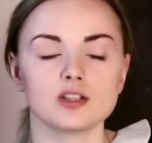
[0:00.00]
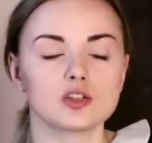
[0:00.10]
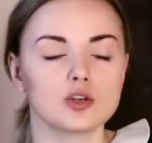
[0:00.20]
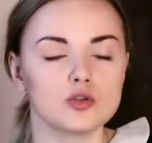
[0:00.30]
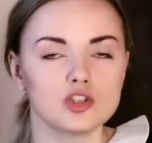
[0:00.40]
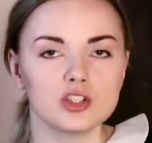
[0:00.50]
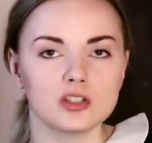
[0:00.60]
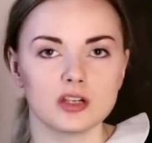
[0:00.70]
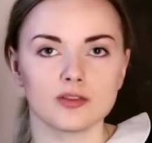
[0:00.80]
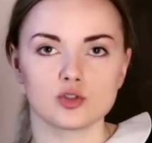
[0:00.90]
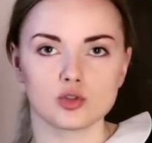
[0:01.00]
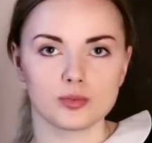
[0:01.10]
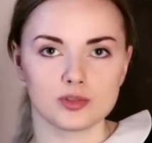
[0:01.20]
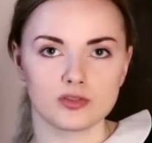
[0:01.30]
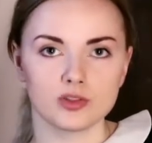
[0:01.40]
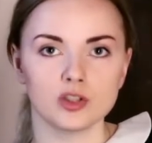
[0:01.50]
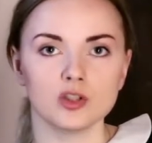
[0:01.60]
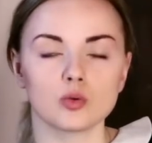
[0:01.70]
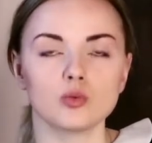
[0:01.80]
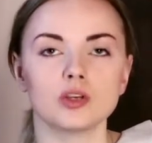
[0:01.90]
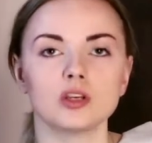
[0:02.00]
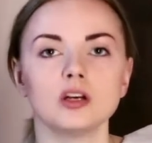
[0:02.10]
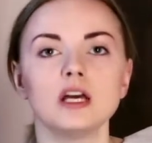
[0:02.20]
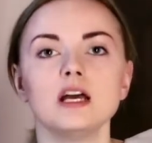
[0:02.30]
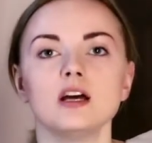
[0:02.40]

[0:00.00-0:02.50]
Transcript: исключительно в собственные руки,